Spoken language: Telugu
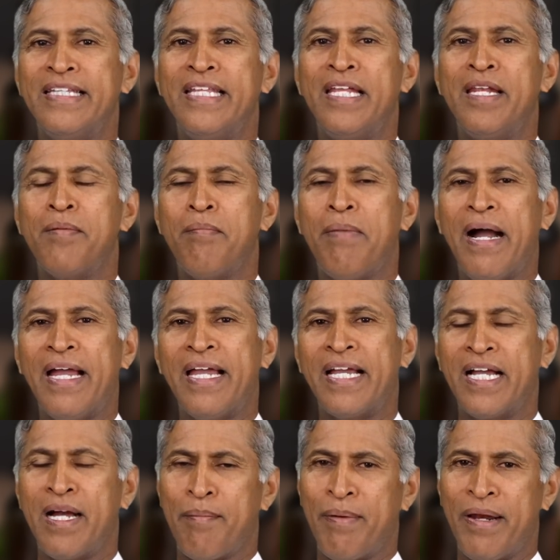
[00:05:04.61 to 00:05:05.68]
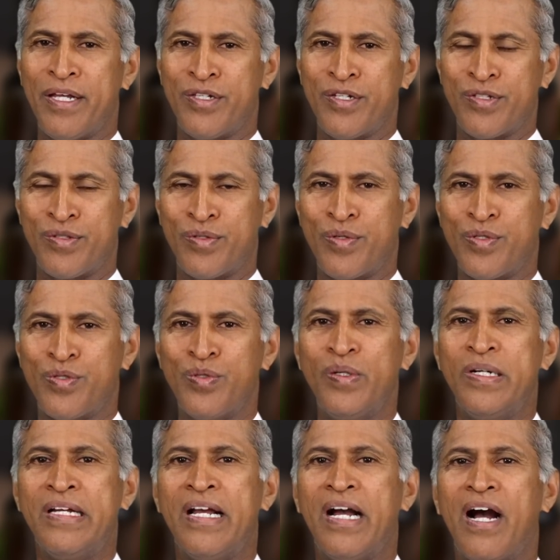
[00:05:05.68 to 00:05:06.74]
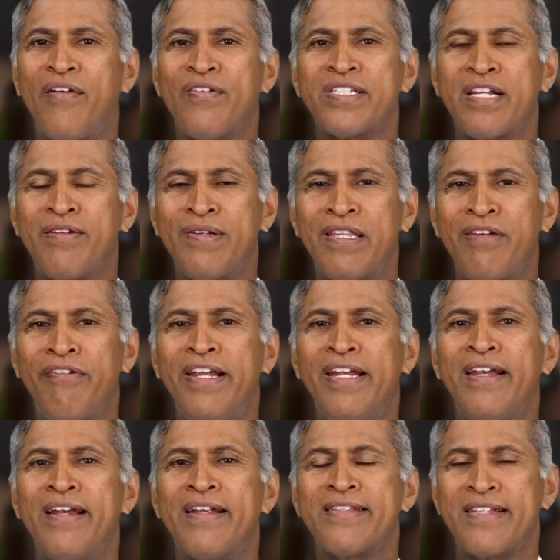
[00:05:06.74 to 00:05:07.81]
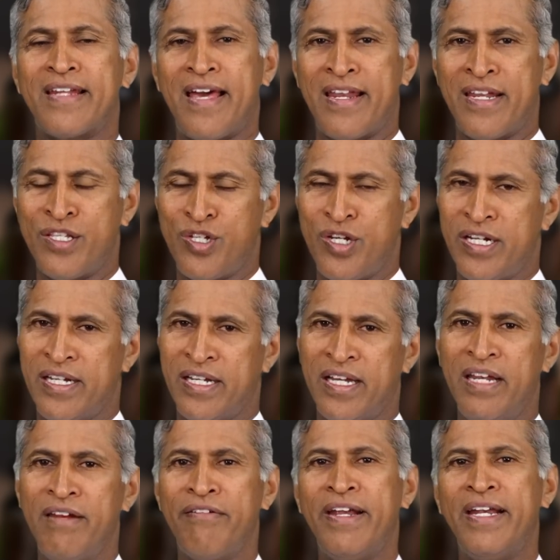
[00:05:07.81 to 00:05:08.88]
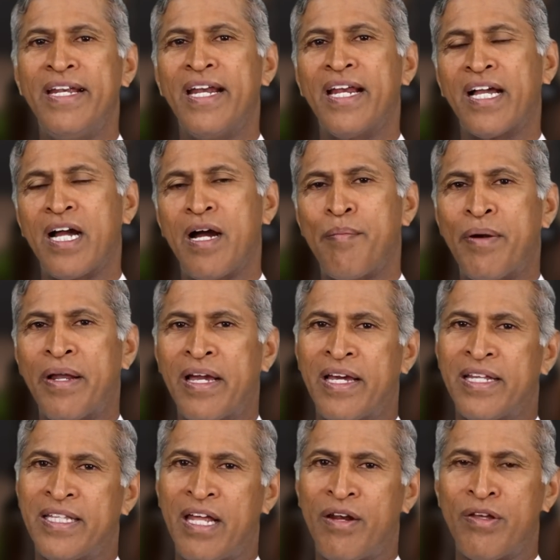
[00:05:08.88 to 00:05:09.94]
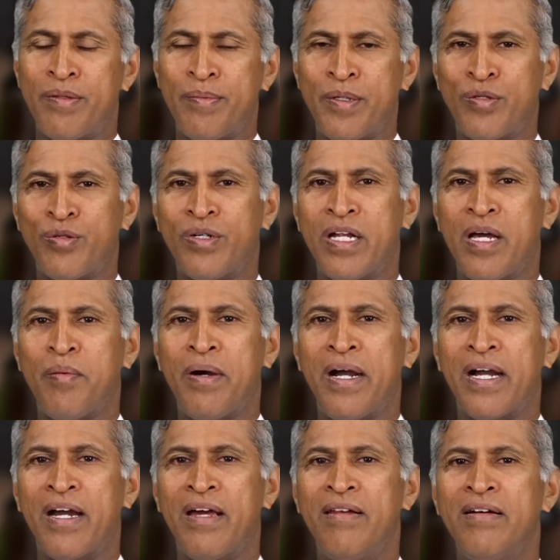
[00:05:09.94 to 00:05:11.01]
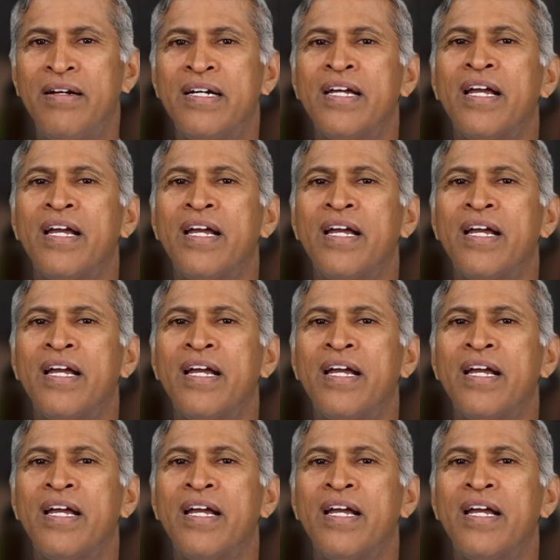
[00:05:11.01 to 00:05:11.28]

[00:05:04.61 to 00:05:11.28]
దీన్ని బాహ్యంగా అప్లై చేసుకోవచ్చు అవసరమైతే వేడి నీళ్ళు స్నానం చేయటం కానీ వేడి నీళ్ళు కాపడం కానీ తర్వాత పెట్టుకుంటే ఆ భాగాల్లో